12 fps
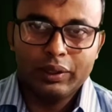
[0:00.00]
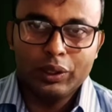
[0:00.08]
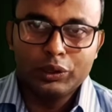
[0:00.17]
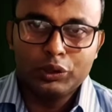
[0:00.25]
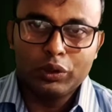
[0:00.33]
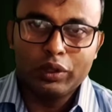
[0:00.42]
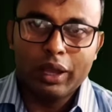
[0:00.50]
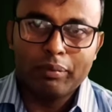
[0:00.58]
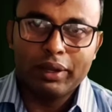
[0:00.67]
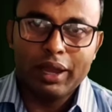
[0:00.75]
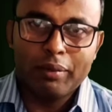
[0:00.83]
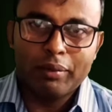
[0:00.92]
যদি আপনি
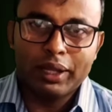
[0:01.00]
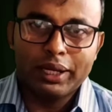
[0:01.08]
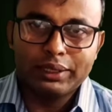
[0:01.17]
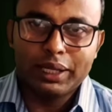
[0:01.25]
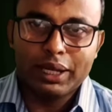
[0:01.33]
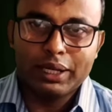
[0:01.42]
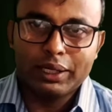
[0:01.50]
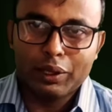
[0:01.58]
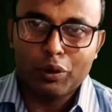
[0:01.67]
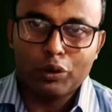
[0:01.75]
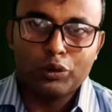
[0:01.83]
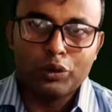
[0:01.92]
আমাদের এই চ্যানেলটিতে
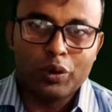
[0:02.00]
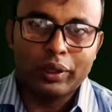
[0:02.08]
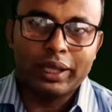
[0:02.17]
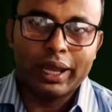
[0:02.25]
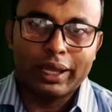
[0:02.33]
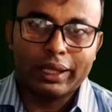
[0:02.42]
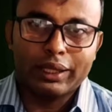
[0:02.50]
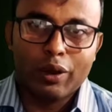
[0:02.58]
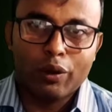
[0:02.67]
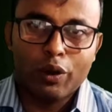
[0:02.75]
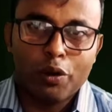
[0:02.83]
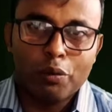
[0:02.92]
নতুন হয়ে থাকেন তাহলে
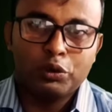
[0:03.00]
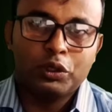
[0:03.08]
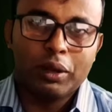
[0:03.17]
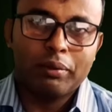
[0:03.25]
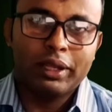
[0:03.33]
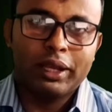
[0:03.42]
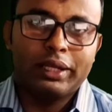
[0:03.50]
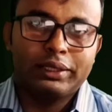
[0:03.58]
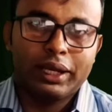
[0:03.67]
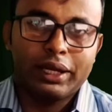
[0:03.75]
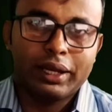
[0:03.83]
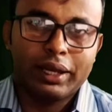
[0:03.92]
অবশ্যই আমাদের এই
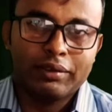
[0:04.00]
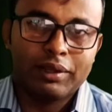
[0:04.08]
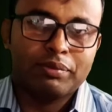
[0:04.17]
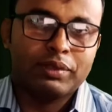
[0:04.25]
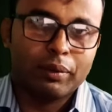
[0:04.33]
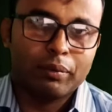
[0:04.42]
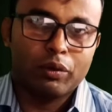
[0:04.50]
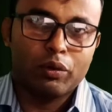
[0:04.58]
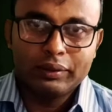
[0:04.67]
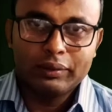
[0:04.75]
চ্যানেলটিকে সাবস্ক্রাইব করুন